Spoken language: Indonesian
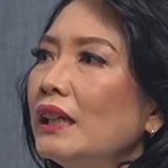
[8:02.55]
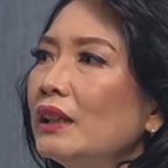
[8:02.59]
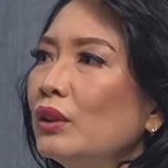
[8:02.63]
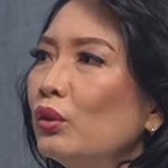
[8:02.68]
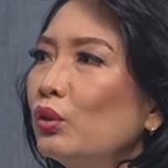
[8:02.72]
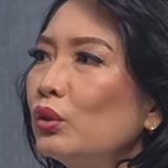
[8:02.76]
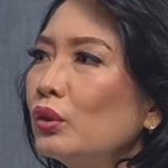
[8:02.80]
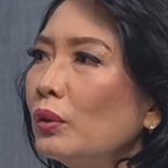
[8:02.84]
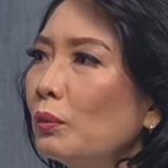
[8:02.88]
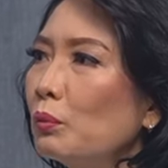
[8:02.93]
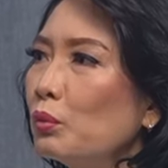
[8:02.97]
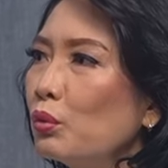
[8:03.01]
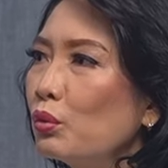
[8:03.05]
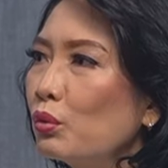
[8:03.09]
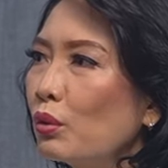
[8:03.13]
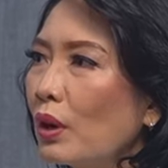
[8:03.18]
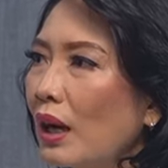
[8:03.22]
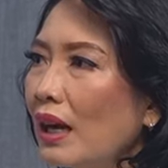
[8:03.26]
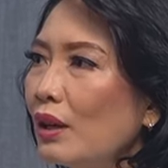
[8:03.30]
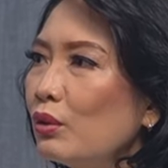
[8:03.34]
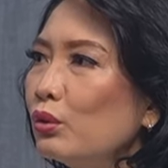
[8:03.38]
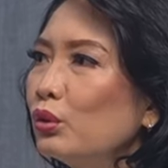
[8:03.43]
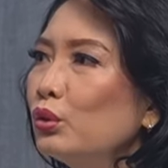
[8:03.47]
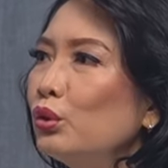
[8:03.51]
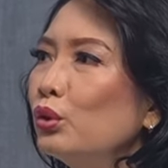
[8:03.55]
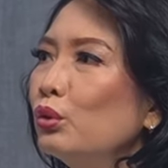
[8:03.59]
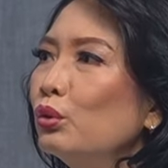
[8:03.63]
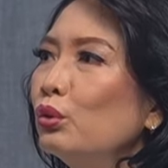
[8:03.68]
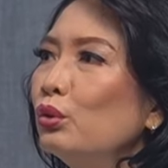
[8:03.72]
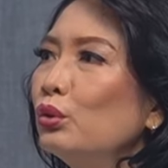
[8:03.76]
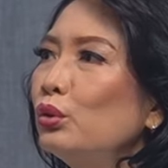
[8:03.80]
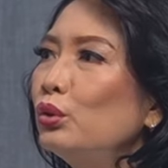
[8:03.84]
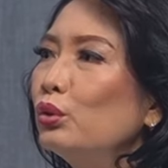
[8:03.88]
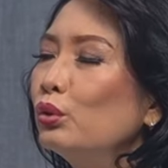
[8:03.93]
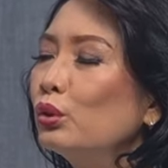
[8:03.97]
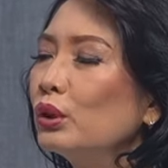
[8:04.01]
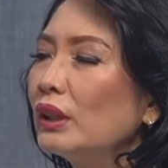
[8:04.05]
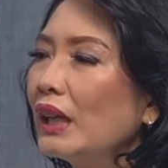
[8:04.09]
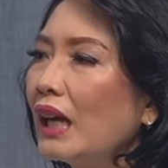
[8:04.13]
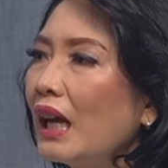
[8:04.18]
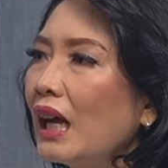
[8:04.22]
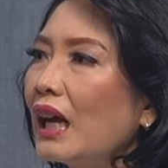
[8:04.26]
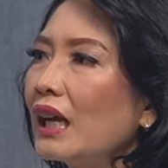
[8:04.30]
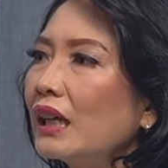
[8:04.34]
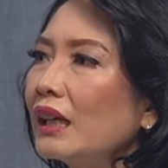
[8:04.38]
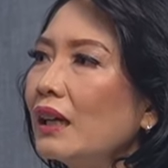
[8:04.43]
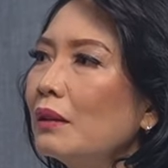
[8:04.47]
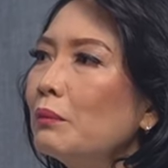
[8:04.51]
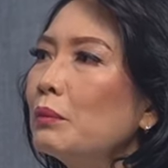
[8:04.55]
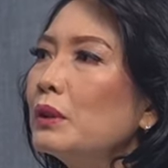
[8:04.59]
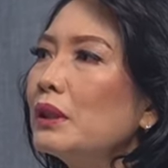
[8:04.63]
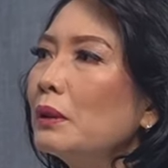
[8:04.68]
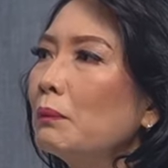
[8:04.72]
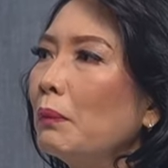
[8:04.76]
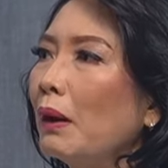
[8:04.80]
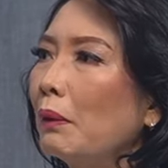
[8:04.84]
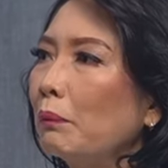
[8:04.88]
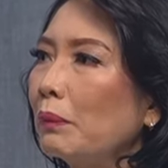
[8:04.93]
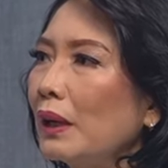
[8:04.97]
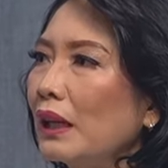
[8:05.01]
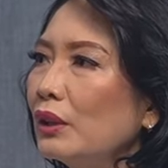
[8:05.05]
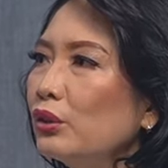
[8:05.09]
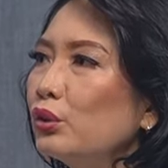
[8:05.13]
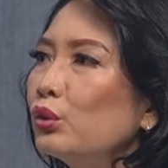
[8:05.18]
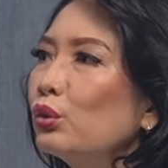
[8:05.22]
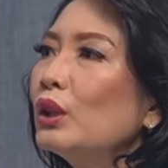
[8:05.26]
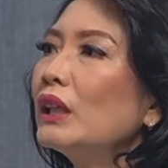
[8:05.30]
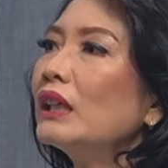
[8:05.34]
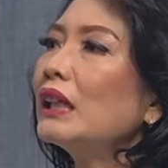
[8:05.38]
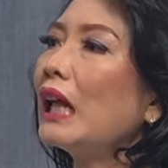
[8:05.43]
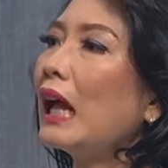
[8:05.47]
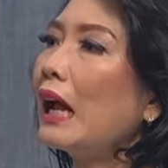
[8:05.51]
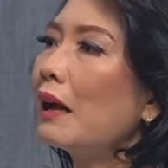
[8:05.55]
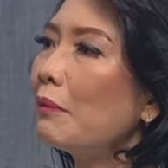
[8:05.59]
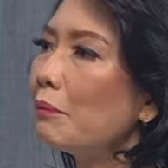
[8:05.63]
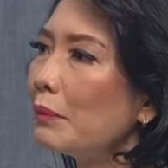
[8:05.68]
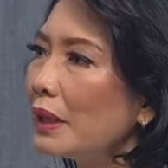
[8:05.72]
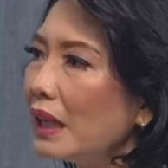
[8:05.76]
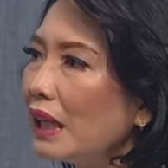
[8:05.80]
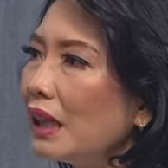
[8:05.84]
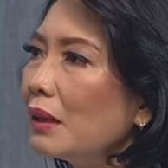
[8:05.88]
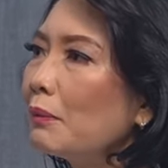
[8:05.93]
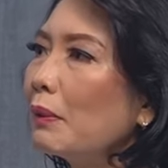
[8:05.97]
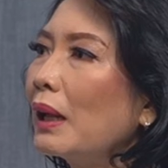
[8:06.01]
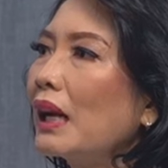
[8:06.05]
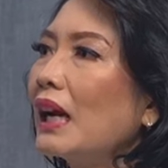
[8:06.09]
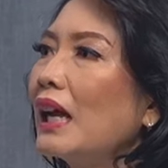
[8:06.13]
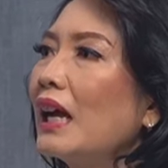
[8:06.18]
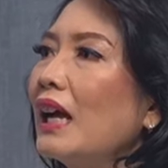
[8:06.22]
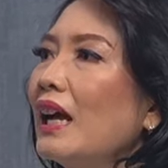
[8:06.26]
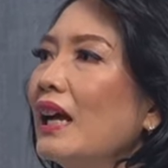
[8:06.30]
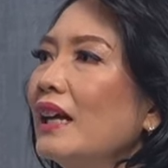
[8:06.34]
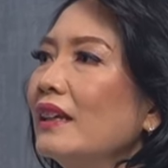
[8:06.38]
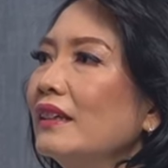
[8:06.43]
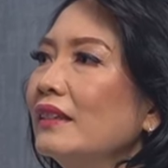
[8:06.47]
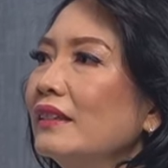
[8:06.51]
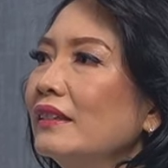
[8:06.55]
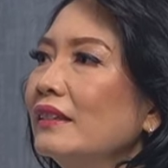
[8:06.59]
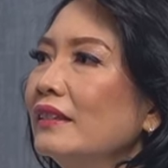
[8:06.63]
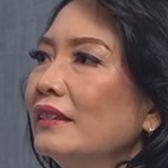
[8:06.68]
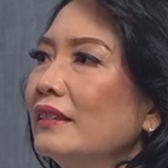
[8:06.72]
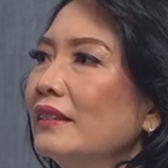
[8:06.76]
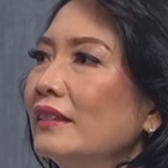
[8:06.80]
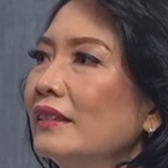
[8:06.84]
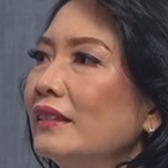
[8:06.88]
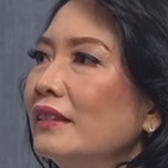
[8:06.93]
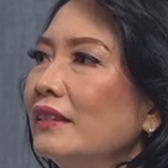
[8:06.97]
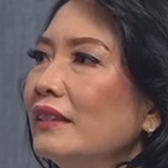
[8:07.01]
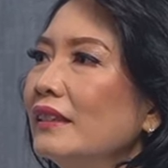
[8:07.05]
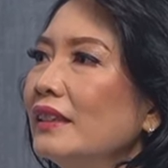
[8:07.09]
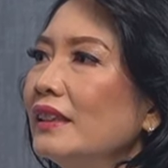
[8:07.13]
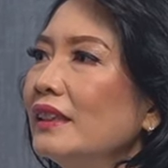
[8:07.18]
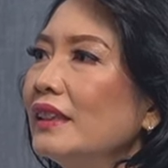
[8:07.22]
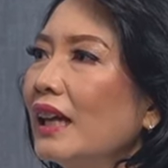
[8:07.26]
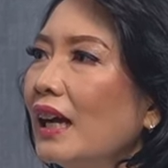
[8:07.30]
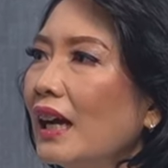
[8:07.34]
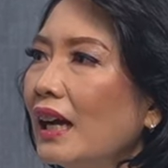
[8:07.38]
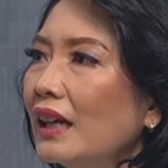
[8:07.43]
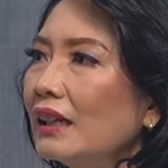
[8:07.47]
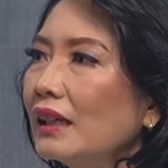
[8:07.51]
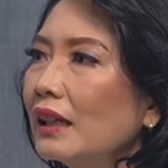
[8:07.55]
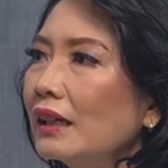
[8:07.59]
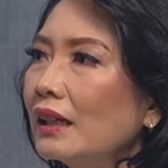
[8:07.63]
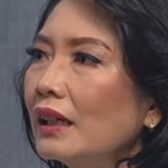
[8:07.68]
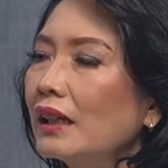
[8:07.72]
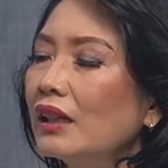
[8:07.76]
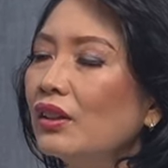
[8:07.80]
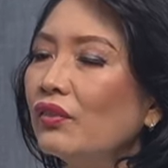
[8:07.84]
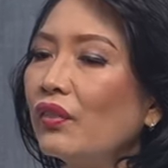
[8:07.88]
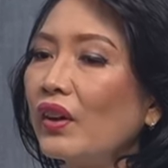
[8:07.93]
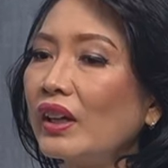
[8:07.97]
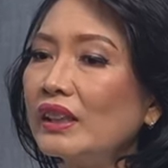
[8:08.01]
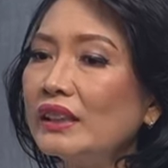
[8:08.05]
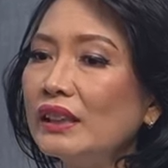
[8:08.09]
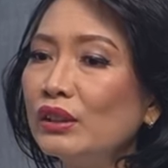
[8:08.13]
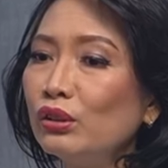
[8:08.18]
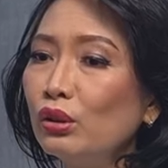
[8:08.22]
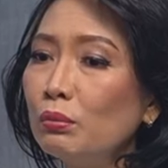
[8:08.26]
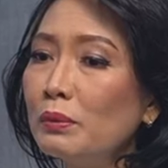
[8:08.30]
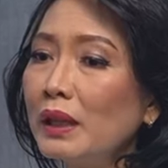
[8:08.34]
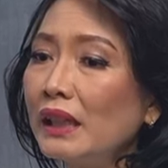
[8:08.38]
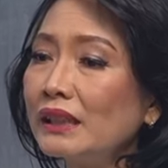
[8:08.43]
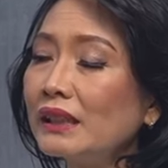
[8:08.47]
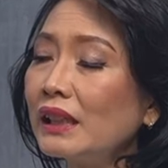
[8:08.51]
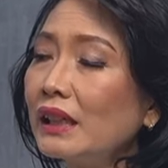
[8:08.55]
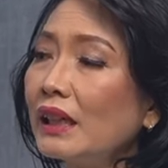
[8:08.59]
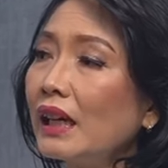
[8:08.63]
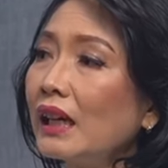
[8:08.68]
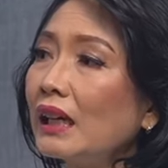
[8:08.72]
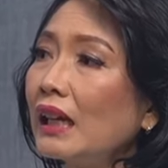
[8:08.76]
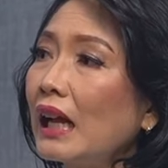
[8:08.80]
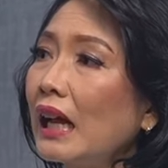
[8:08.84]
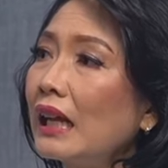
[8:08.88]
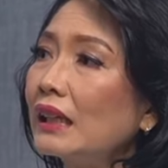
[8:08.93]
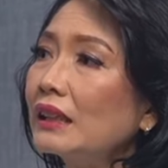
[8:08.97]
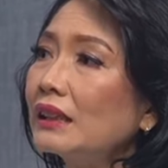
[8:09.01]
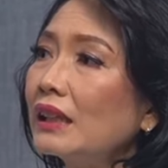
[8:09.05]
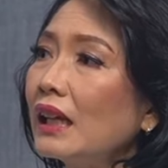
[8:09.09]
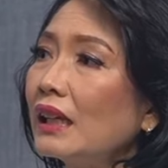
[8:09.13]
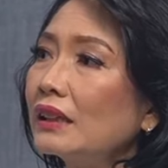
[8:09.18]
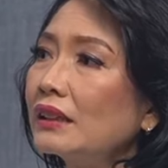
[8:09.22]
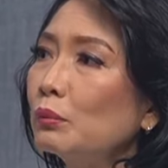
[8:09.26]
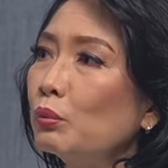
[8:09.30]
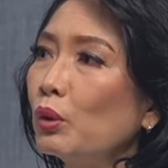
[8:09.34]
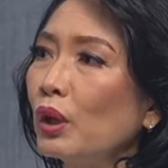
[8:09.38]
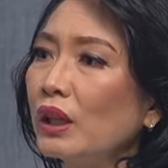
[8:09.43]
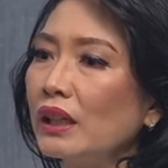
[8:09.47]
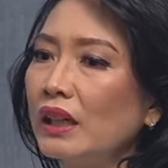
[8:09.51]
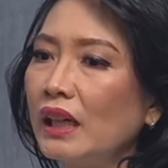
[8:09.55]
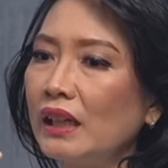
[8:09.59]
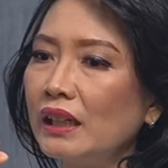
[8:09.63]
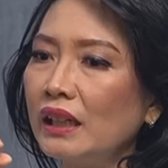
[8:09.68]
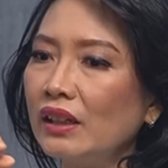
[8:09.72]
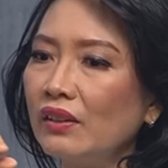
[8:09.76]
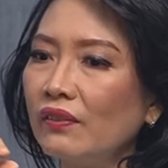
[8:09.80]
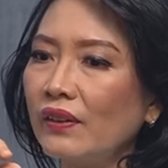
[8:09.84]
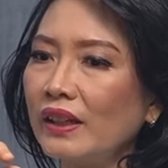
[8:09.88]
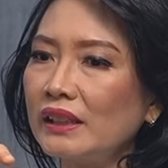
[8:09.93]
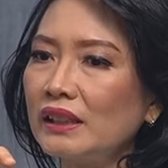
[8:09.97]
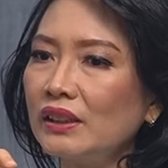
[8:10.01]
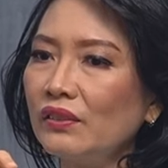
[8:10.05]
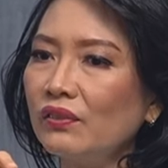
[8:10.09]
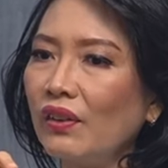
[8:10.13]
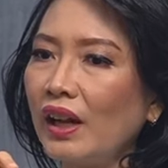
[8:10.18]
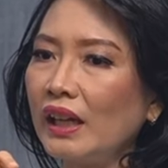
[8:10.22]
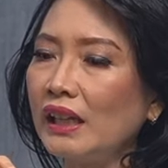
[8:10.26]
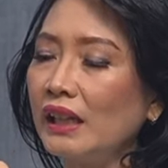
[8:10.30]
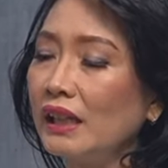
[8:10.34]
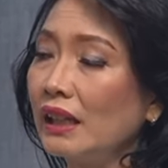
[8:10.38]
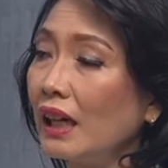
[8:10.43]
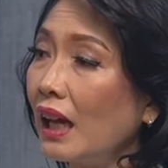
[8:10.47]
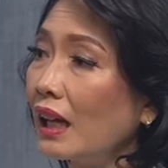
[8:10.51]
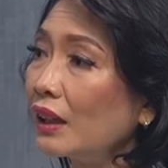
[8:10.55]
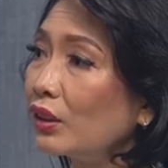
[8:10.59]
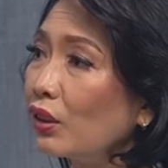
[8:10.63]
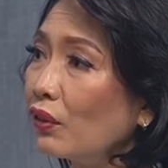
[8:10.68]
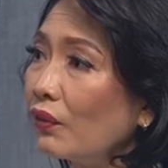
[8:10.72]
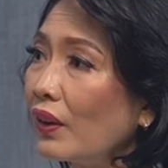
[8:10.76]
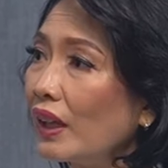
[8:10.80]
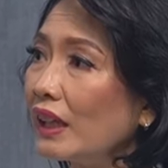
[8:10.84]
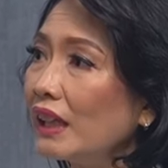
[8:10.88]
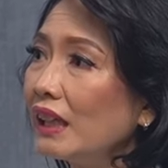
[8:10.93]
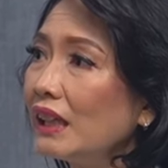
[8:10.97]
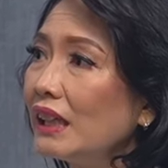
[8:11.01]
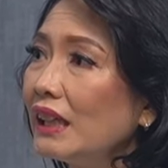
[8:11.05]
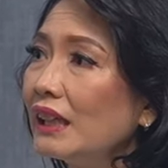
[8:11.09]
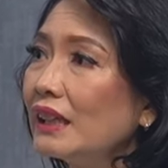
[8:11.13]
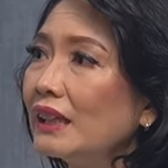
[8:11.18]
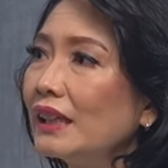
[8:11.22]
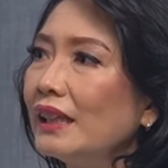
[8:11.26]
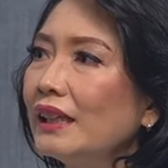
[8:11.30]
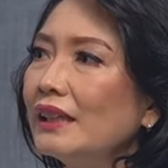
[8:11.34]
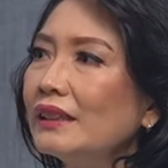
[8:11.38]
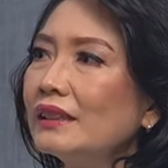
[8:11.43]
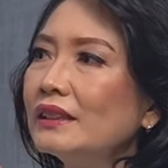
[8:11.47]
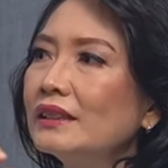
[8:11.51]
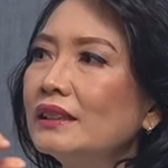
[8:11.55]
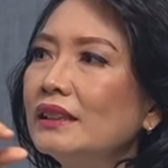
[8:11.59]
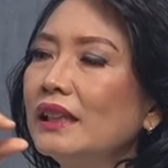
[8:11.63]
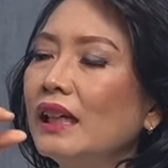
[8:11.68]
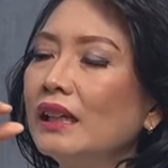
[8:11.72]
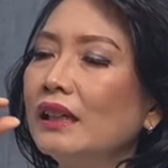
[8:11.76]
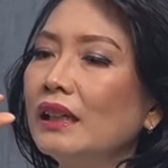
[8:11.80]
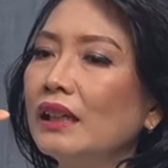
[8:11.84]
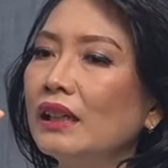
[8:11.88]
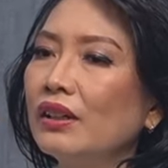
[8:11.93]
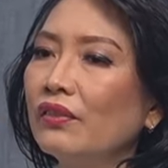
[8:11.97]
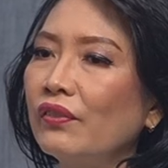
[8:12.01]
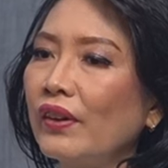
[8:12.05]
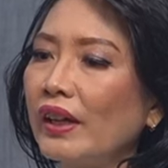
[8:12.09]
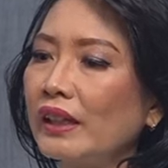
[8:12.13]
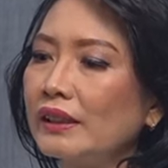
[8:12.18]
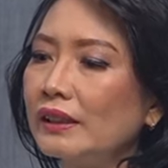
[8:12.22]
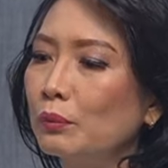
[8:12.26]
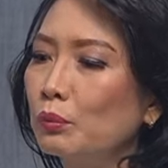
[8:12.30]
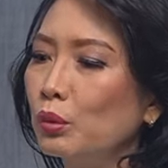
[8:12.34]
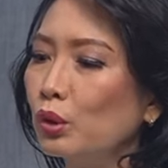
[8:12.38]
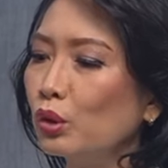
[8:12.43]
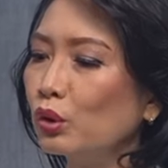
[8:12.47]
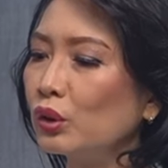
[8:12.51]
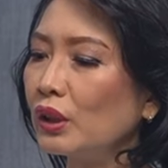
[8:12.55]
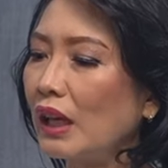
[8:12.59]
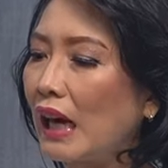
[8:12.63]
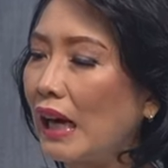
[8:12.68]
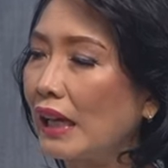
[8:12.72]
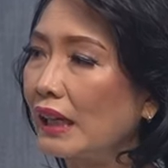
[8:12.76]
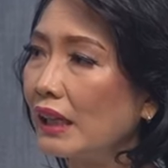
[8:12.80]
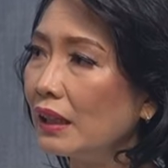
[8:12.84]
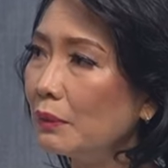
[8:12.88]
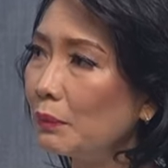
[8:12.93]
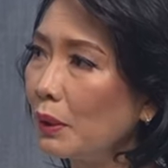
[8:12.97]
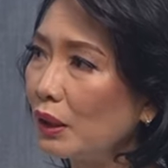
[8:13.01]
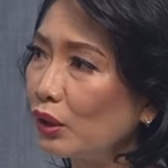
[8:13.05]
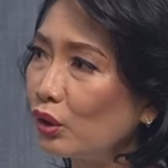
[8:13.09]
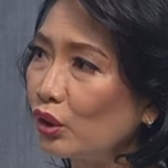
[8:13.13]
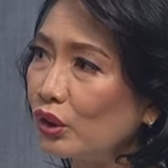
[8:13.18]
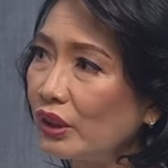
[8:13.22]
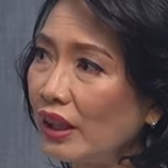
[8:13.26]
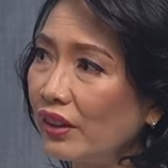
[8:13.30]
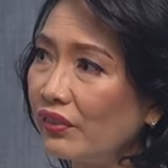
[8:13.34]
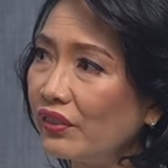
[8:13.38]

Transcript: itu semua ujung-ujungnya akan menyebabkan sulit hamil malahan. Iya, oh. Iya, karena infeksi itu biasanya naik ke atas mulai dari infeksi vagina atau hmm. vaginitis hmm. jadi infeksi mulut rahim atau hmm.